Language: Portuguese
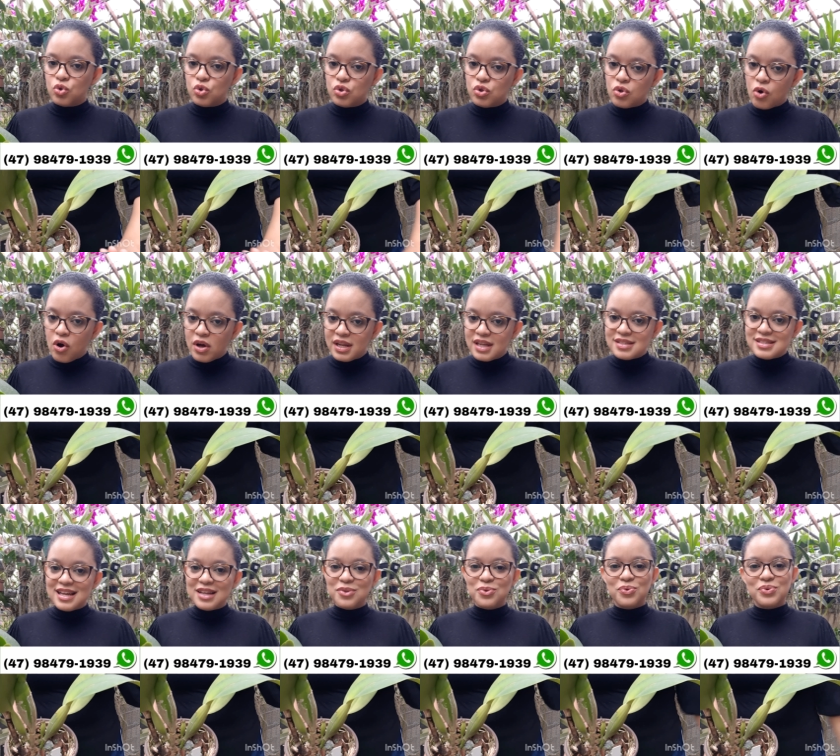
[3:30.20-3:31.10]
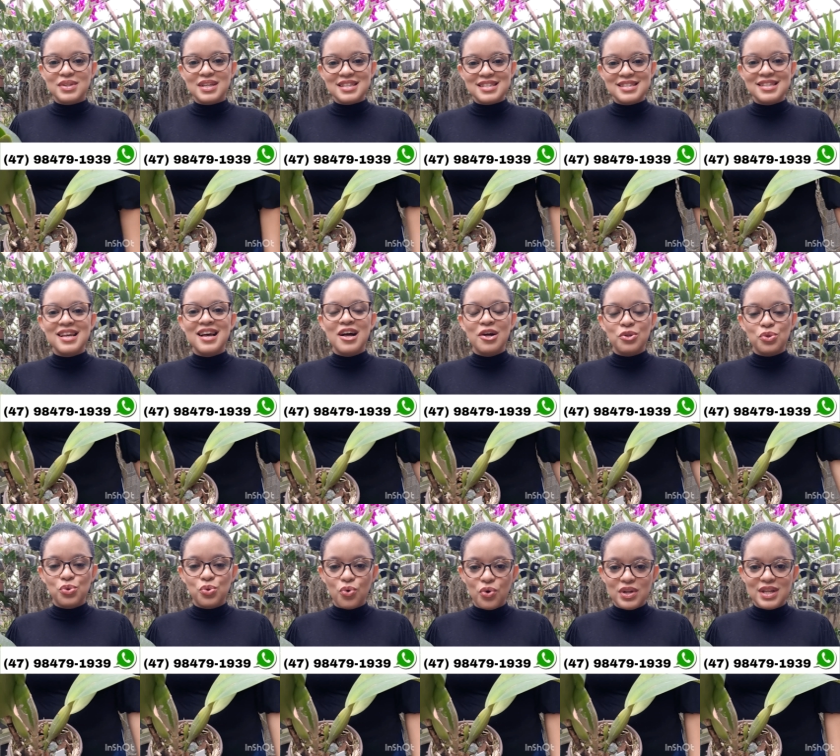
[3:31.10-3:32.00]
todas adultas,
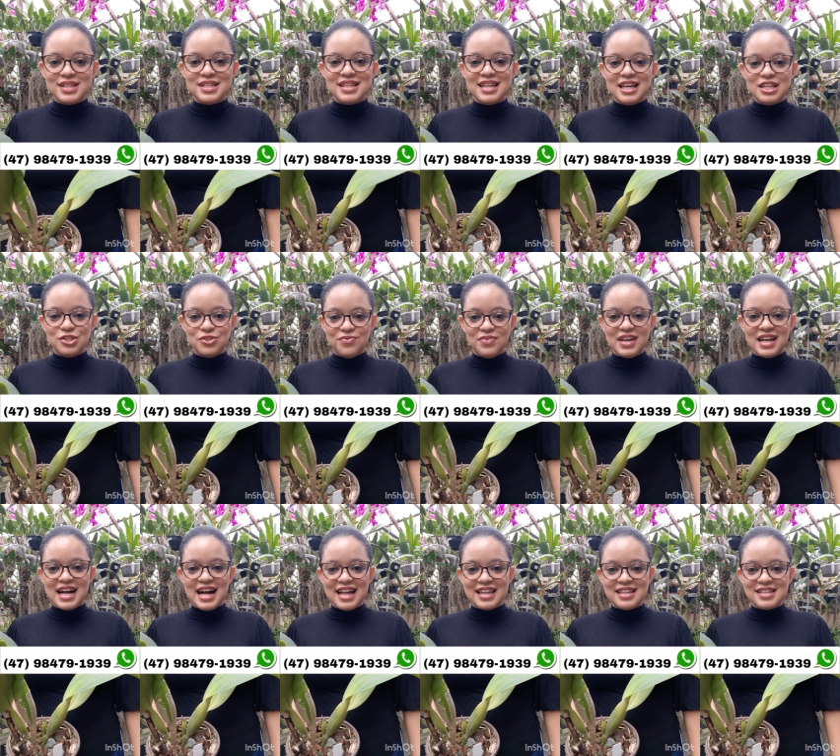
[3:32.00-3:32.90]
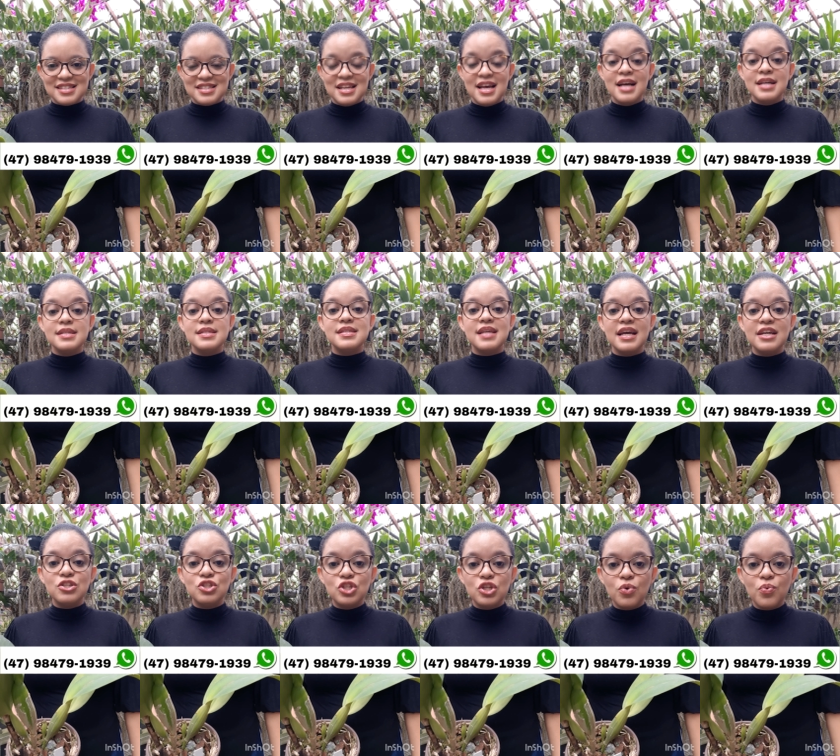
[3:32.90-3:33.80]
todas identificadas.
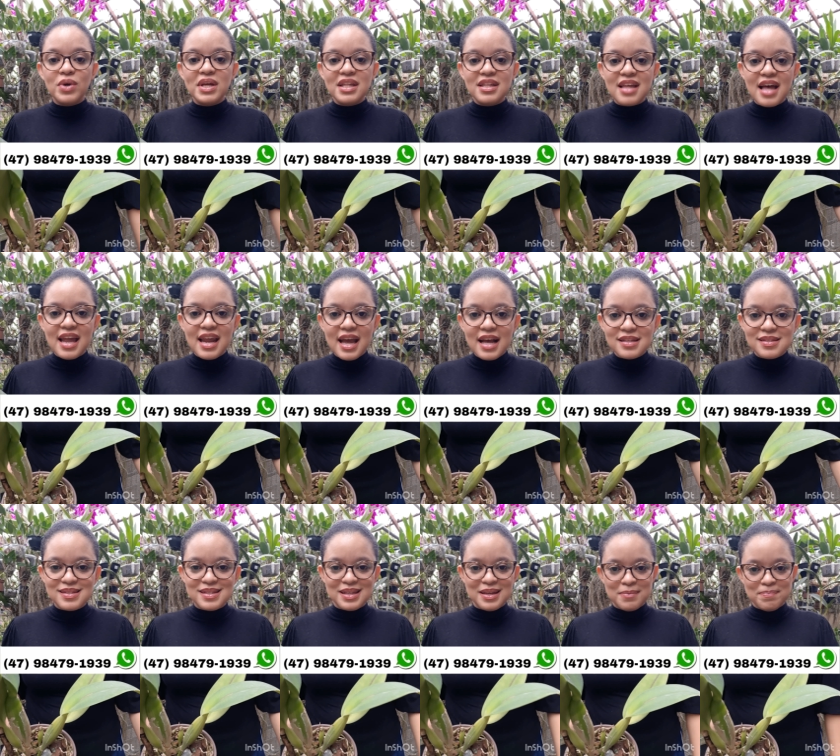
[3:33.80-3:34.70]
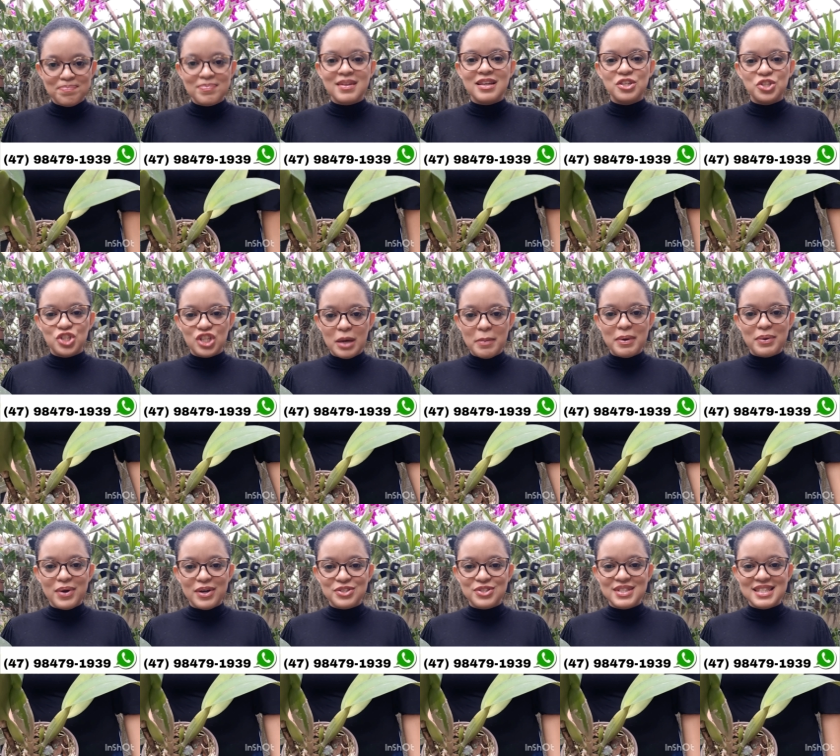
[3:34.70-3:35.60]
Sentiu interesse? Chama no
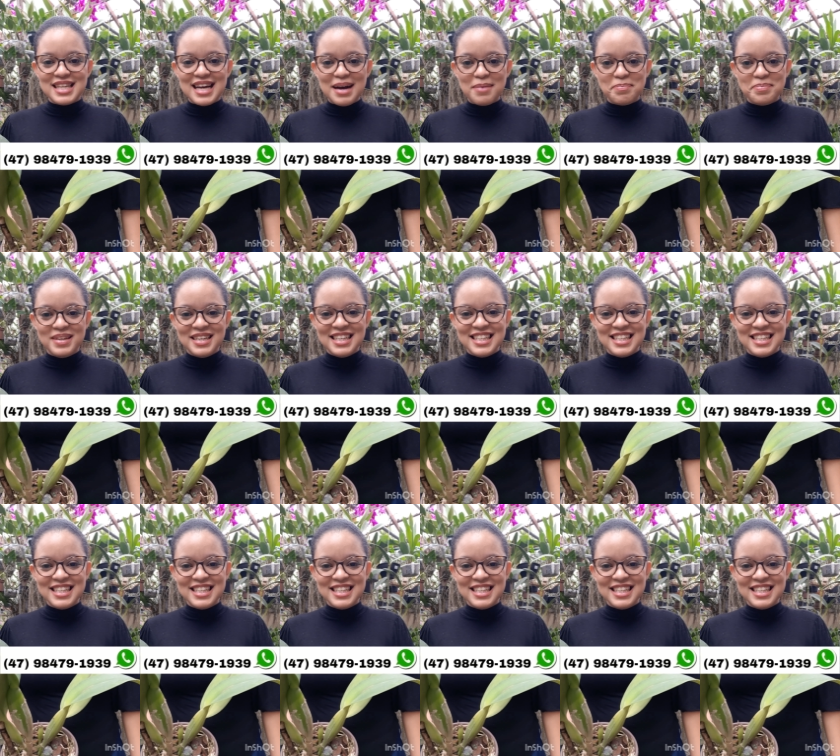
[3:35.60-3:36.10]
WhatsApp